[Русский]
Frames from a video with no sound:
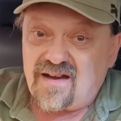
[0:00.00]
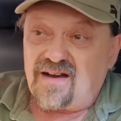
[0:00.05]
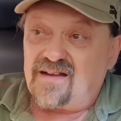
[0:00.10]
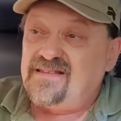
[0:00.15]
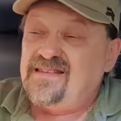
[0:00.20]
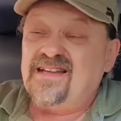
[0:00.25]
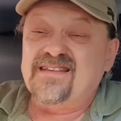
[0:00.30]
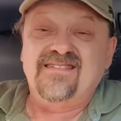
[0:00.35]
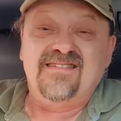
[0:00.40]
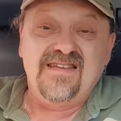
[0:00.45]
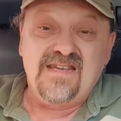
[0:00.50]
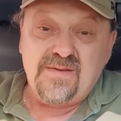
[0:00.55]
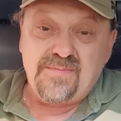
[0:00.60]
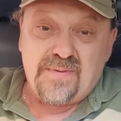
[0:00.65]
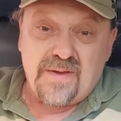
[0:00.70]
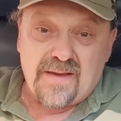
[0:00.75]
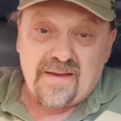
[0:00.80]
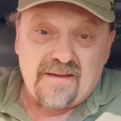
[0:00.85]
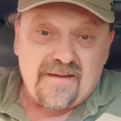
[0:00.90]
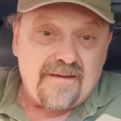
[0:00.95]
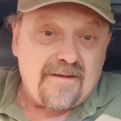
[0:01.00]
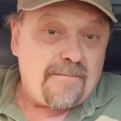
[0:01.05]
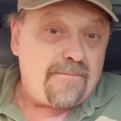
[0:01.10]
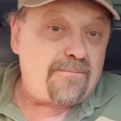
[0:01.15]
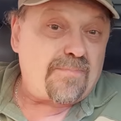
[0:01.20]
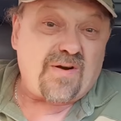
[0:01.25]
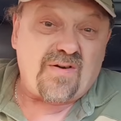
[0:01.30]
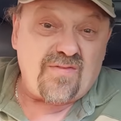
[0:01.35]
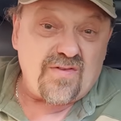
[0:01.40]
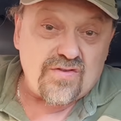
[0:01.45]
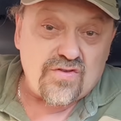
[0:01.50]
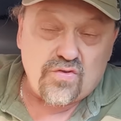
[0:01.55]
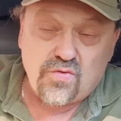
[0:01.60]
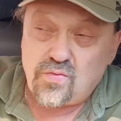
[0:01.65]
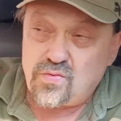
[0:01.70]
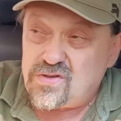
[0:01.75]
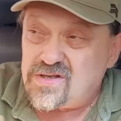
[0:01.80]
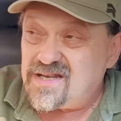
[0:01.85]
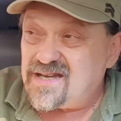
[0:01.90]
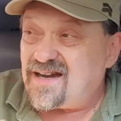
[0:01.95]
э, на дыбе
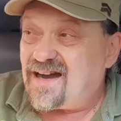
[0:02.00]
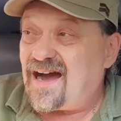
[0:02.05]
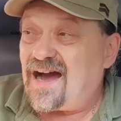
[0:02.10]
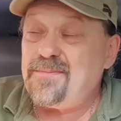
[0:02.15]
правосудия.